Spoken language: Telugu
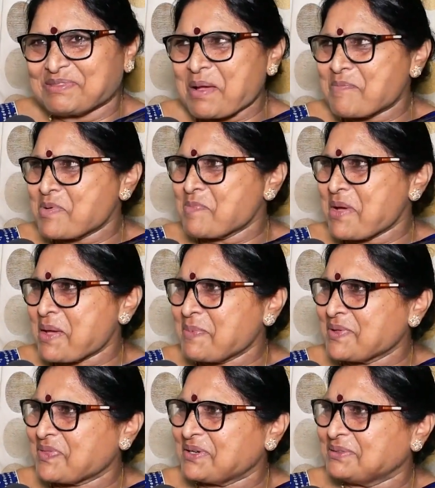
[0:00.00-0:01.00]
తబ్బిప్పు
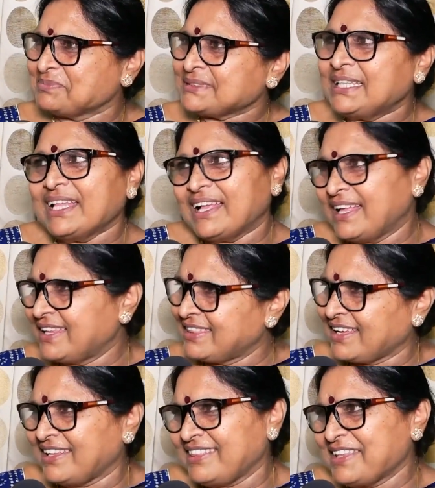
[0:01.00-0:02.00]
అయిపోతాడు
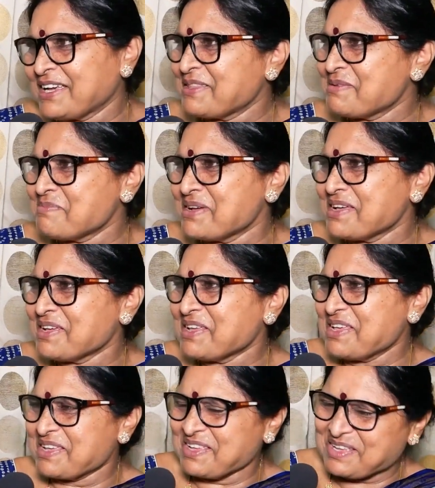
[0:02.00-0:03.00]
అంతే కదమ్మా
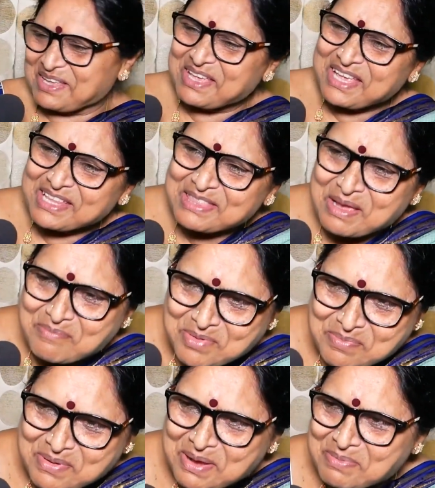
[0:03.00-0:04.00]

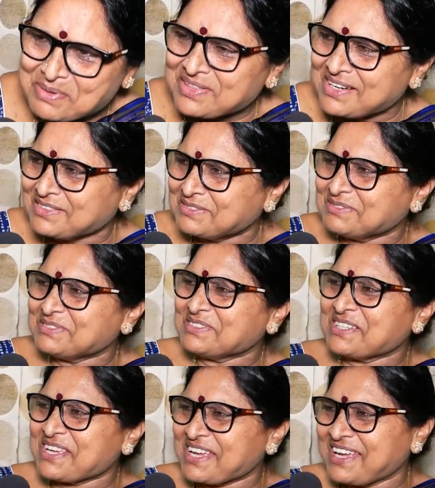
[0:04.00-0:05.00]
తబ్బిప్పు అయిపోతాను
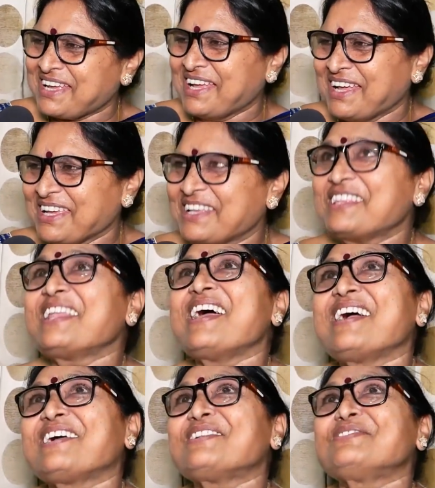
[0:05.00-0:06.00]
ఇంకా ఏదైనా
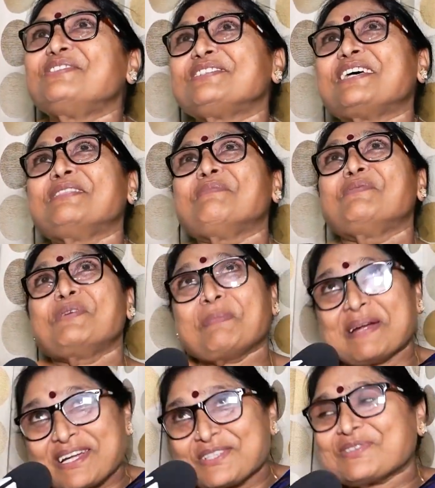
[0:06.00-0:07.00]
ఆకాశంలో
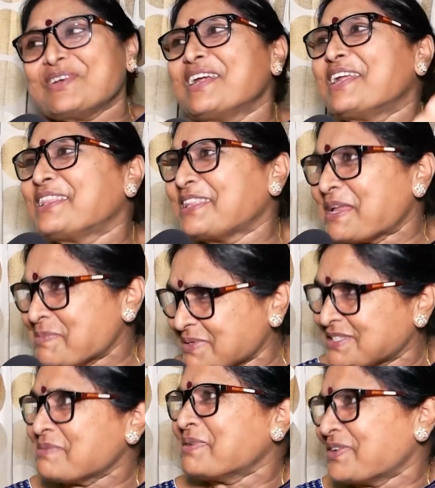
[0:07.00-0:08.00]
చంద్రబాబు పట్టించుకోవాలని అంత
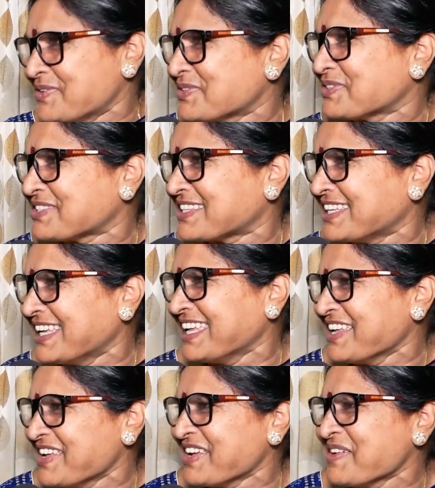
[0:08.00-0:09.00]
అనిపిస్తుంది మనవని చూస్తే
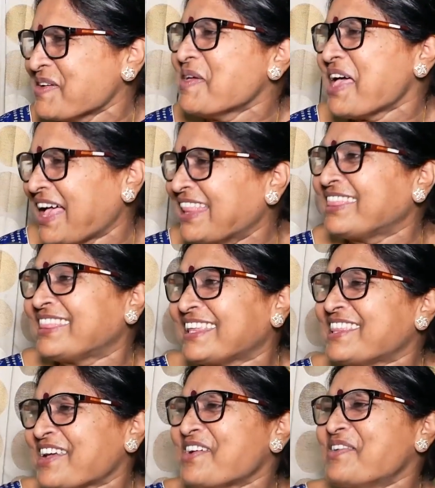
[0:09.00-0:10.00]
అంత
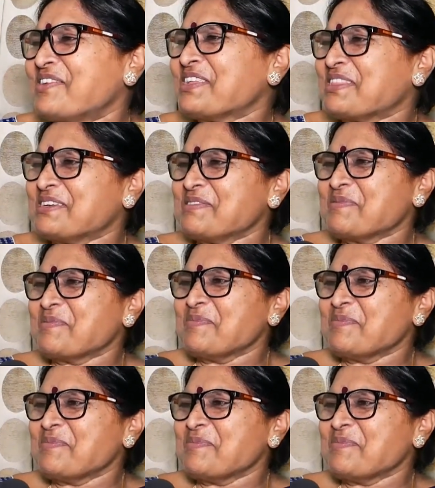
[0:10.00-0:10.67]
ఇదిగా ఉంటుంది